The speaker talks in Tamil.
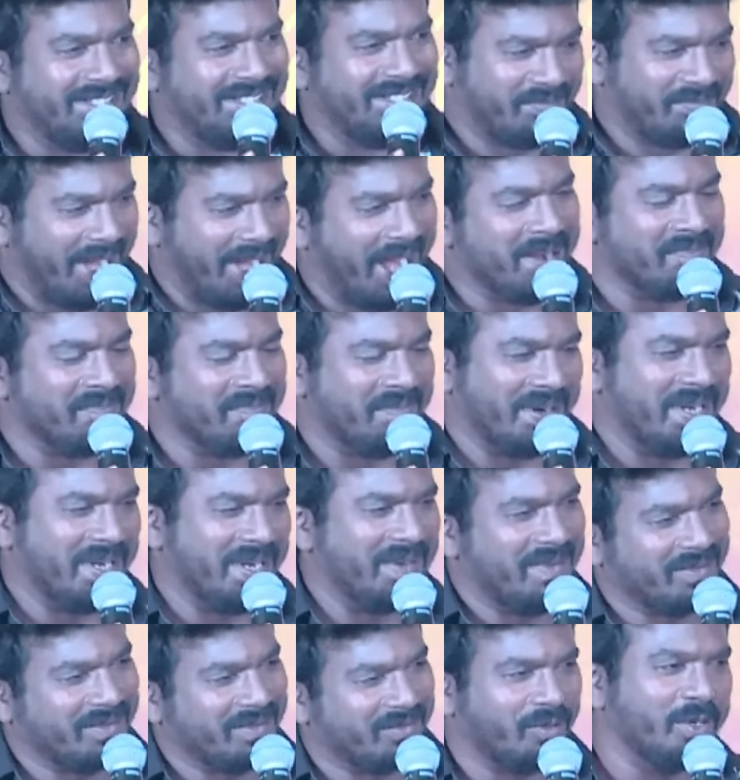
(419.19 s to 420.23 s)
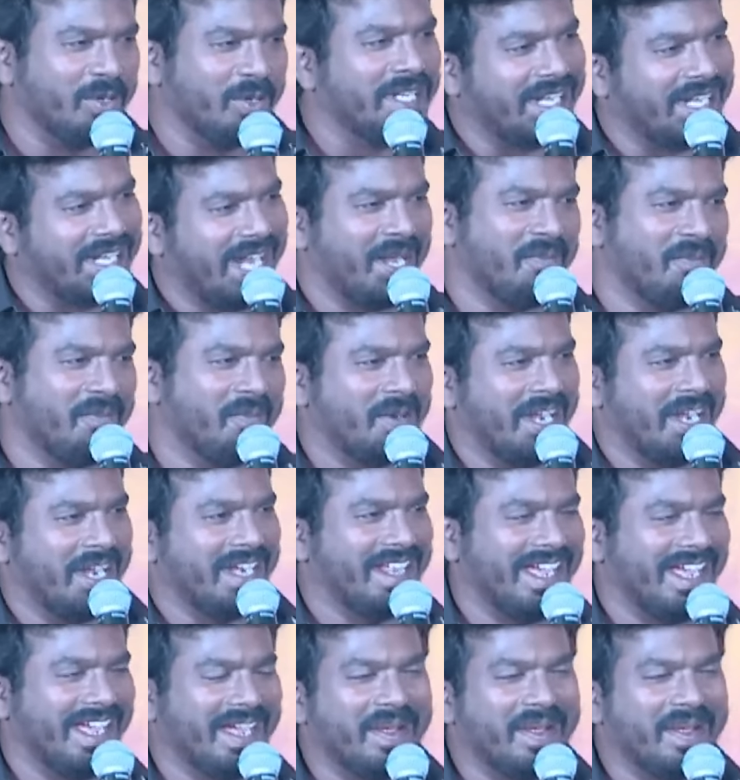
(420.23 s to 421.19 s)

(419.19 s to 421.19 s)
பிளான் பண்ணலாமா சொல்லிருக்கலாம் முன்னாடியே